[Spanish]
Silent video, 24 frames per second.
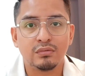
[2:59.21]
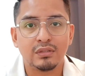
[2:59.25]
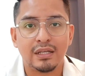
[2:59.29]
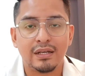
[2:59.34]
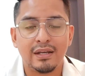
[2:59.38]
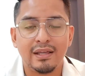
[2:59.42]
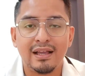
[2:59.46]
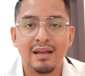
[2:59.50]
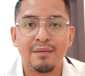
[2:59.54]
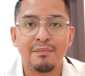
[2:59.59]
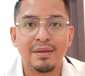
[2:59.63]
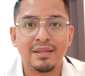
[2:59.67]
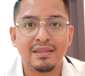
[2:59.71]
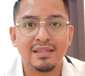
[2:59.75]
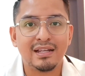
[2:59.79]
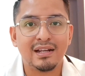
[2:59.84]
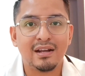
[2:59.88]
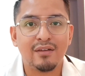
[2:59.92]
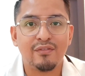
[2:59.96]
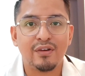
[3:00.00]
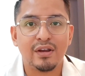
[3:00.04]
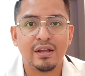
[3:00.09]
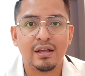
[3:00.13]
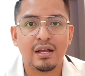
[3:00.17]

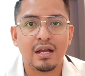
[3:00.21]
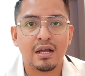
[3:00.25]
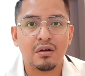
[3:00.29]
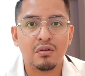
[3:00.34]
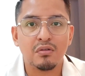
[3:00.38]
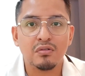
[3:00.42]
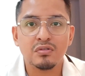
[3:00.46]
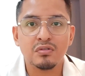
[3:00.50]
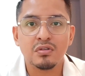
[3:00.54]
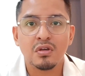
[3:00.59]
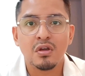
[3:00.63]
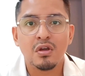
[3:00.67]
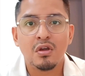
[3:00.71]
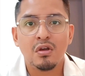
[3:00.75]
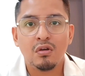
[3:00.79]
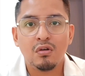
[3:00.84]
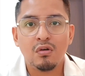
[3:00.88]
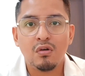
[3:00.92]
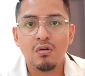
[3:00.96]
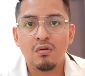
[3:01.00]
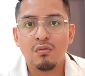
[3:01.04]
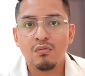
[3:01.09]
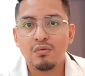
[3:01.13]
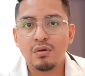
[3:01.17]
técnicamente refrescarlos
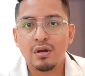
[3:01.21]
con